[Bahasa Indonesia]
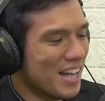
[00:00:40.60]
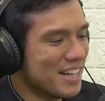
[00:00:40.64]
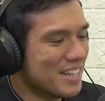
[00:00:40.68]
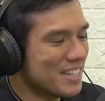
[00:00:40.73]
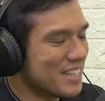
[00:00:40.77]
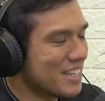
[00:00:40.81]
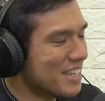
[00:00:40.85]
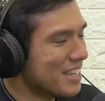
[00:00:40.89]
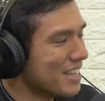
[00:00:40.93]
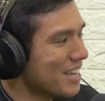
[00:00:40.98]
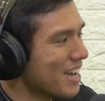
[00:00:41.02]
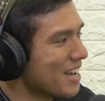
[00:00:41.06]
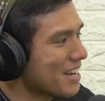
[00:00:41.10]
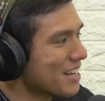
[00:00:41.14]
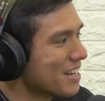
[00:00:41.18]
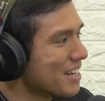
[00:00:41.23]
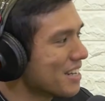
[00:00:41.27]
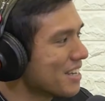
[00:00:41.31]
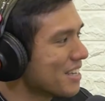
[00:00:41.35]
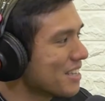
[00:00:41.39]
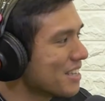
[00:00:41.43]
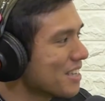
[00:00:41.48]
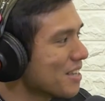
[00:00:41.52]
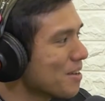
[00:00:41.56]
hari hari
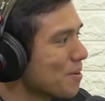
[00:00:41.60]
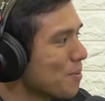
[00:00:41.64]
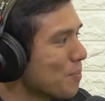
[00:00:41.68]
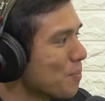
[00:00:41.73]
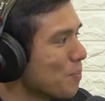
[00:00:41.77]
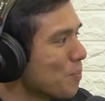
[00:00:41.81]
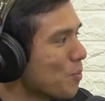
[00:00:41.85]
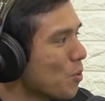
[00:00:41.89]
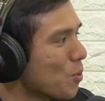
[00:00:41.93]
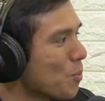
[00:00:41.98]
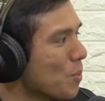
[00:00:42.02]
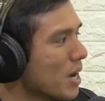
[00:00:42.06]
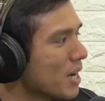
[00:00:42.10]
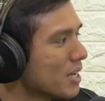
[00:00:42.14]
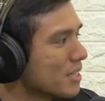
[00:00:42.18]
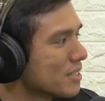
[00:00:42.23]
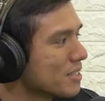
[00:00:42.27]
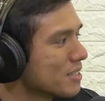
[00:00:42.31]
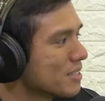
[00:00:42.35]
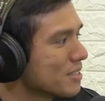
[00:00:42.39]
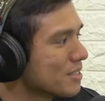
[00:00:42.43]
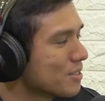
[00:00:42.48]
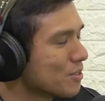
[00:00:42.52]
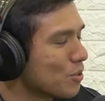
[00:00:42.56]
ini kita mau
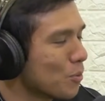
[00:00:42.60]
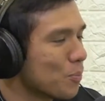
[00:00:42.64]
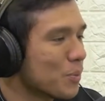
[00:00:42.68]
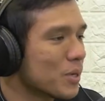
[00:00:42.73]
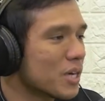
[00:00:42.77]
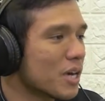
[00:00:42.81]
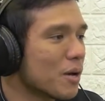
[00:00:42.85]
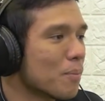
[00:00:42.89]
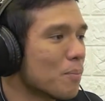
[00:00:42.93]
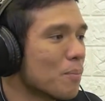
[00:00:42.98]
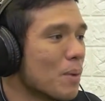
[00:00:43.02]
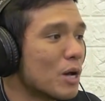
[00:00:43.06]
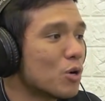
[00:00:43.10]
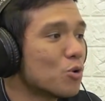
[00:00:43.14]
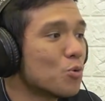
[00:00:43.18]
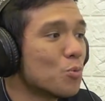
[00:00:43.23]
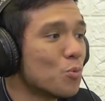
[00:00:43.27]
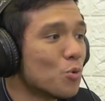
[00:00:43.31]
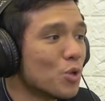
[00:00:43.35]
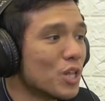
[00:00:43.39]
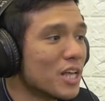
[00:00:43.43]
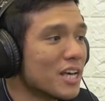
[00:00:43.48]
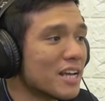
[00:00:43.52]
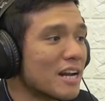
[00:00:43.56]
bahas topik yang baru
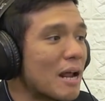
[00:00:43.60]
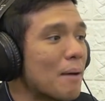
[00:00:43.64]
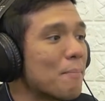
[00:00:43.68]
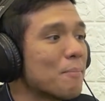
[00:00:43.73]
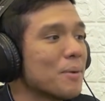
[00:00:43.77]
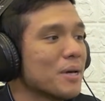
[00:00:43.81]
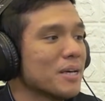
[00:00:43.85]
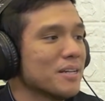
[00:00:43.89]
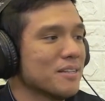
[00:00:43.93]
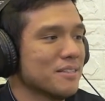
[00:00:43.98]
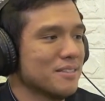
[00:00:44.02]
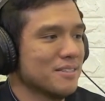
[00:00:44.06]
mulai rame